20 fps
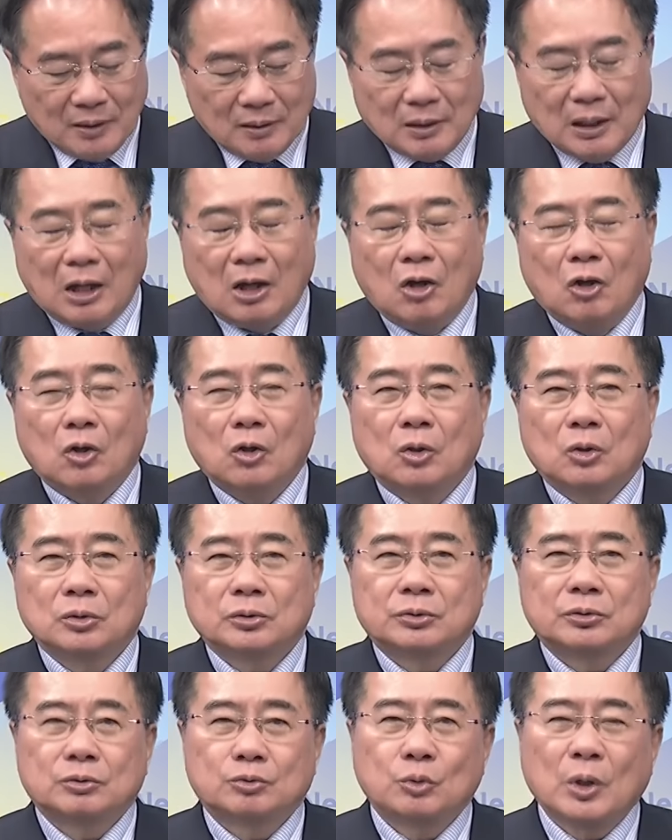然后
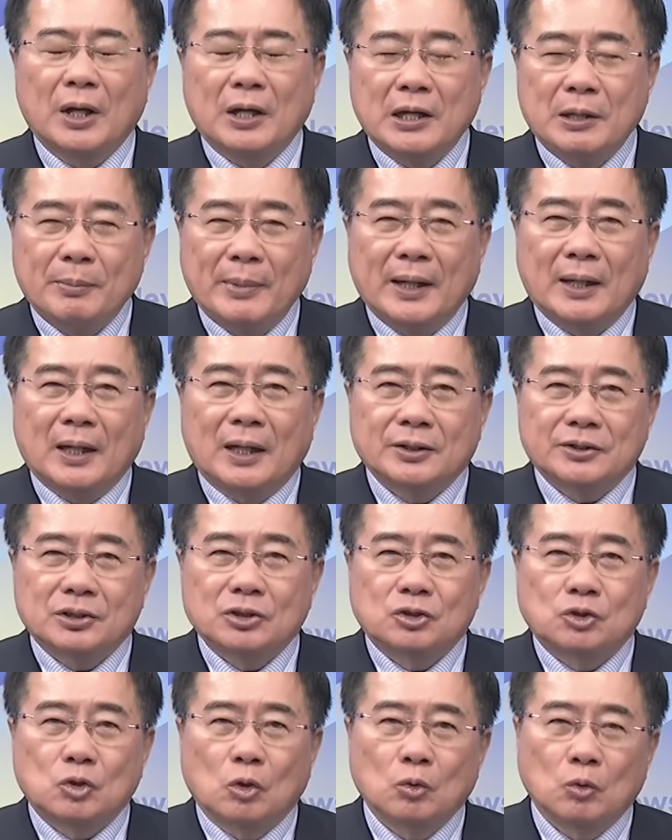对立面呢
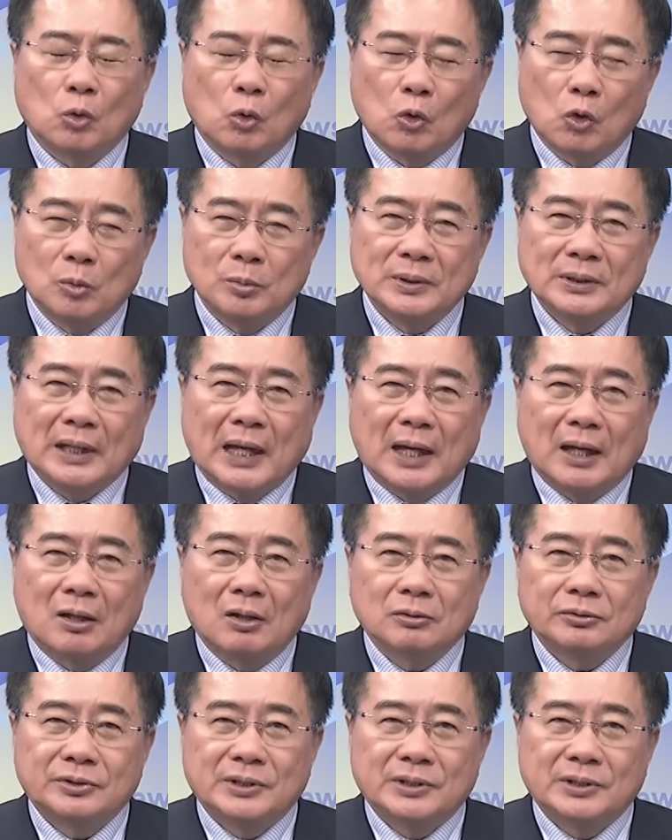是中国国民党